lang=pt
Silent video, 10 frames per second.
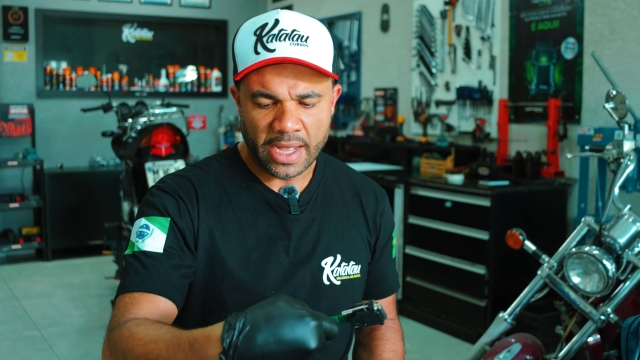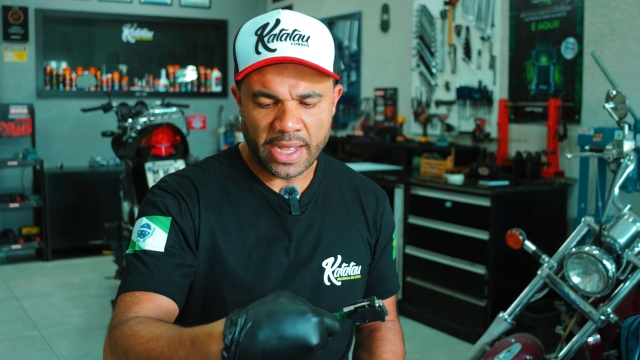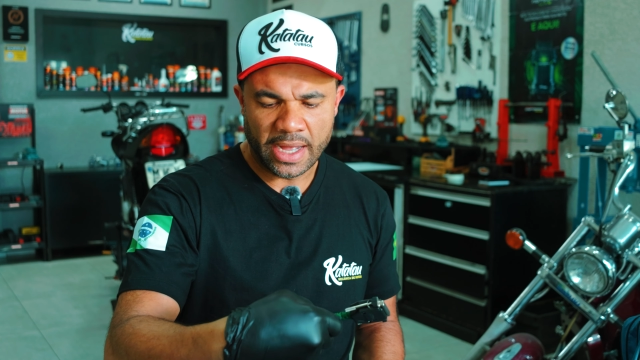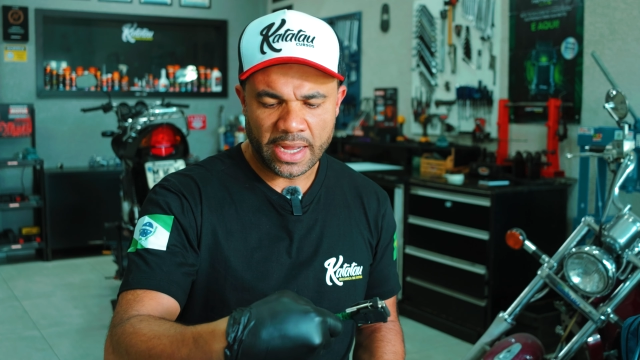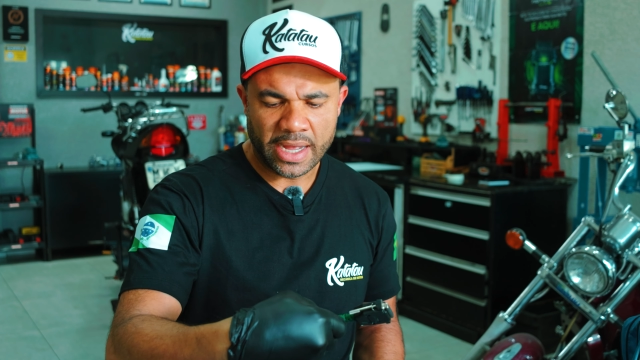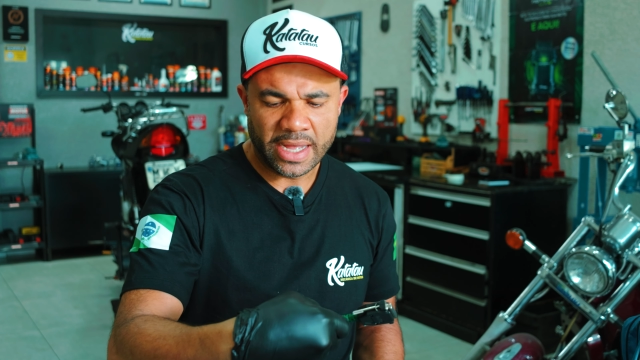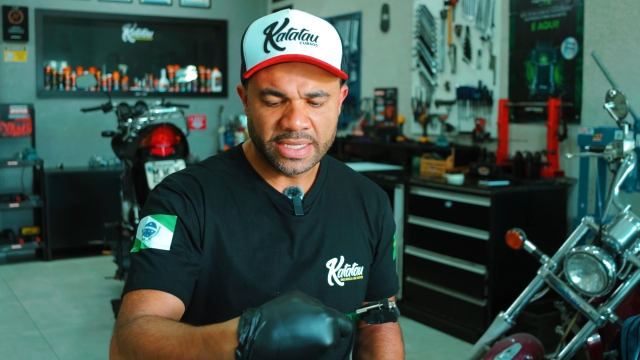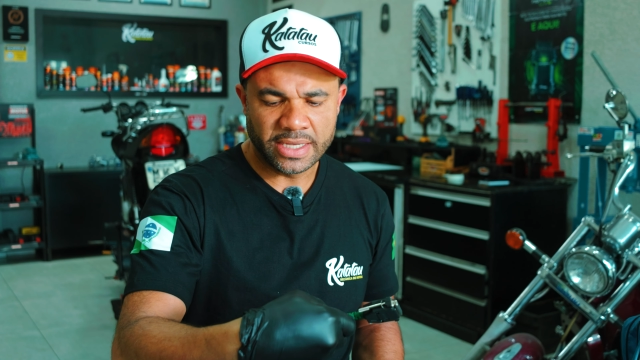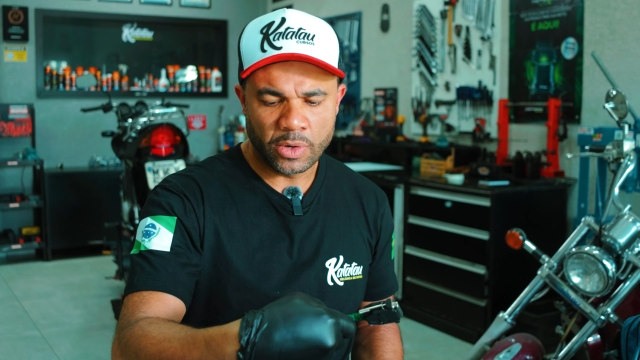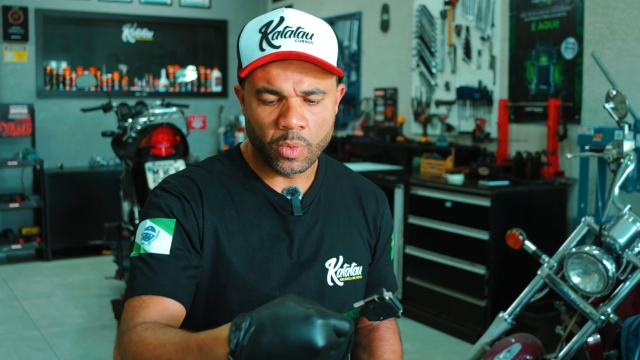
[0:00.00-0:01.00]

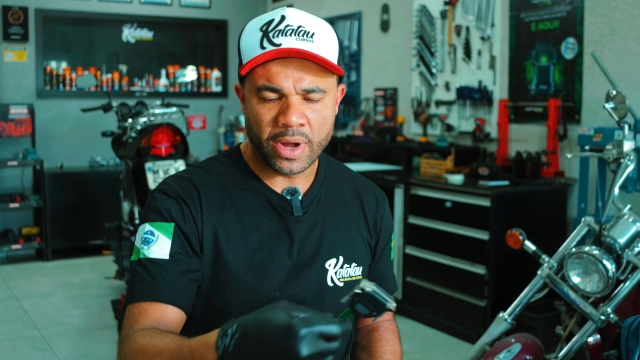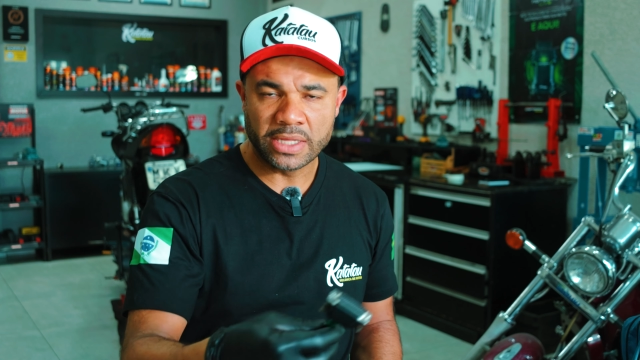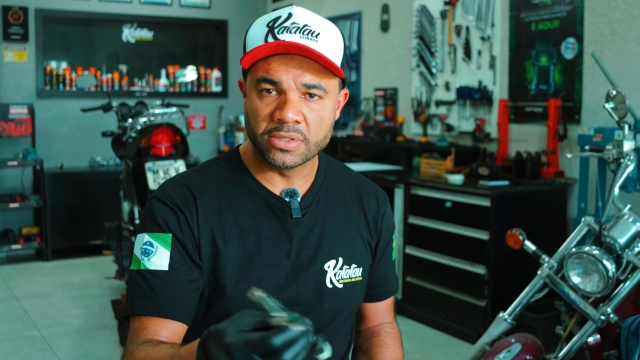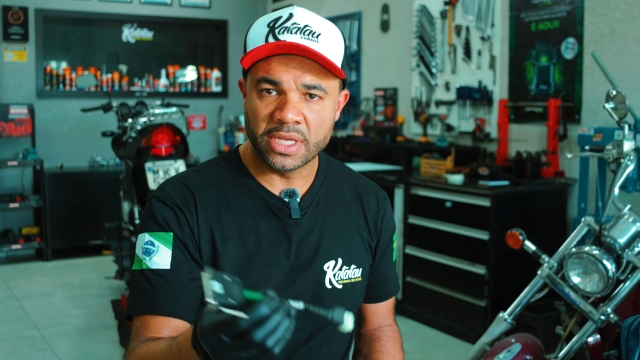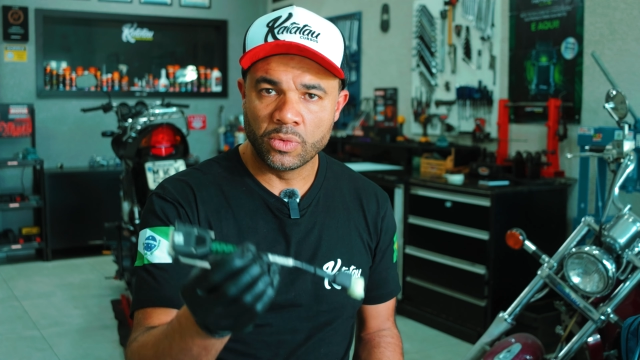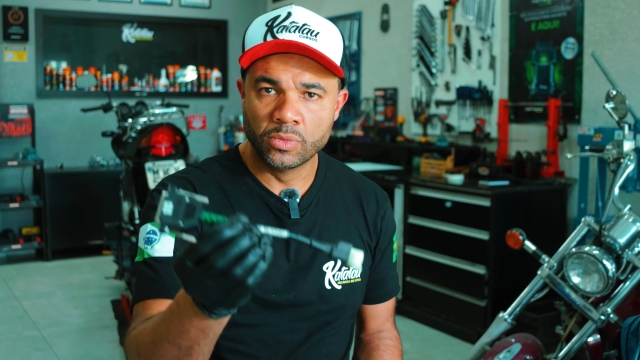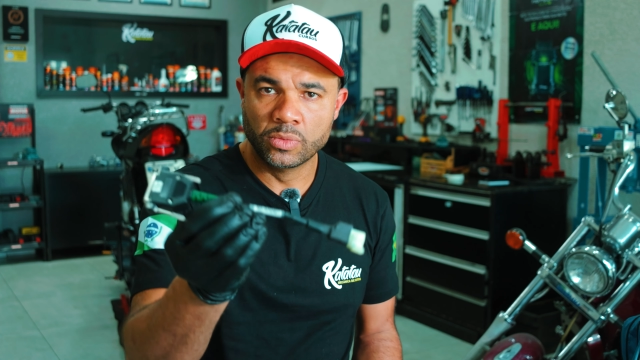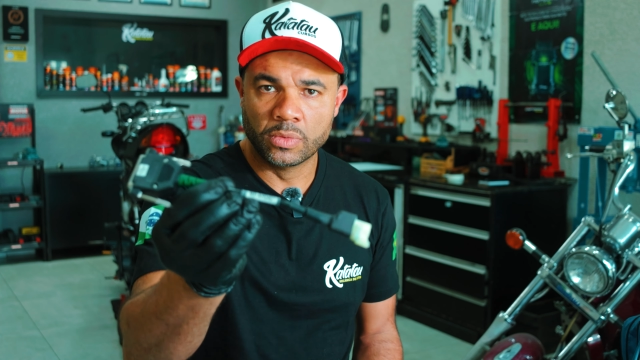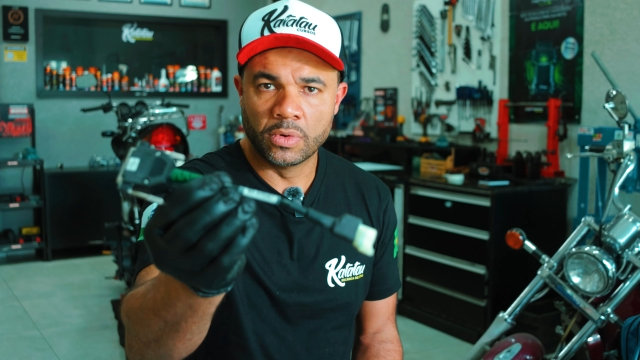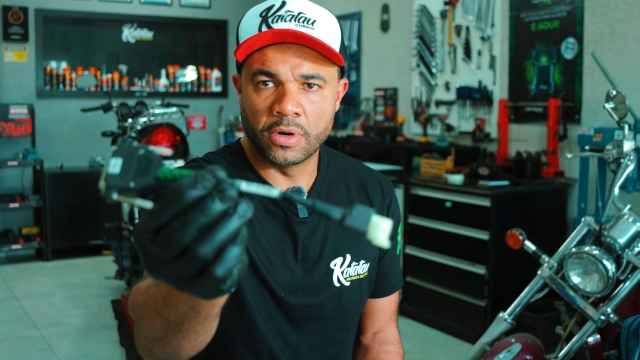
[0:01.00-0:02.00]
AH0401,